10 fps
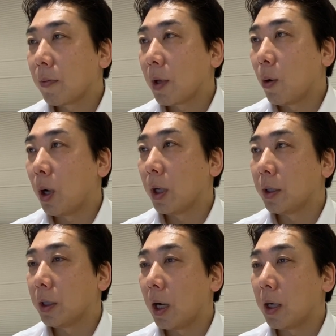お
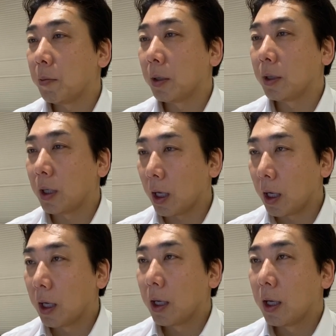話がありまして、
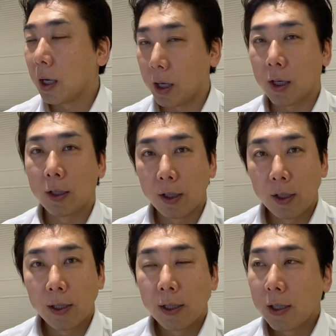はい、
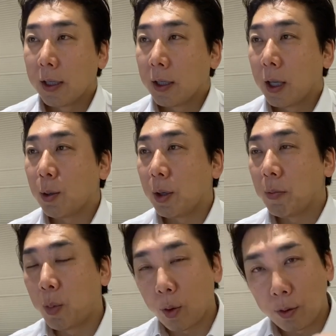なので
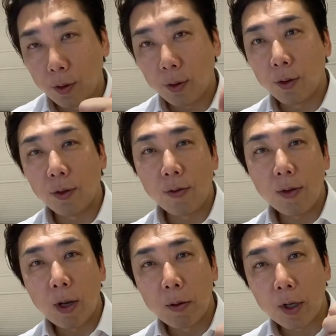僕
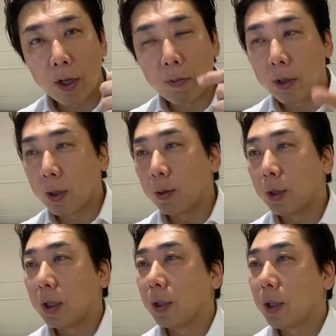山崎正夫
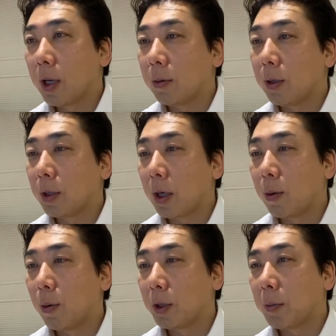先生
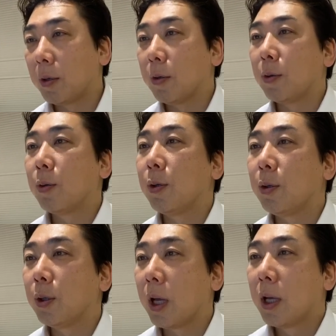クリスチャン・コーチマンっていうそうい
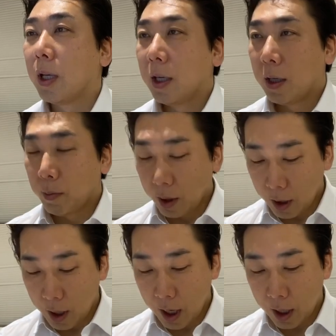うね
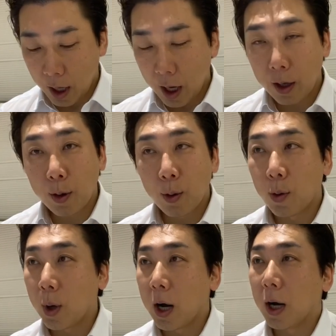リレーで
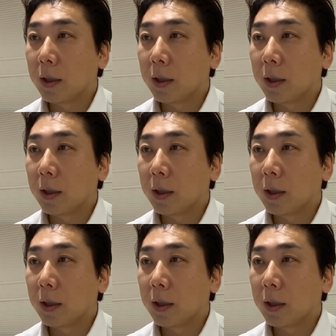今日は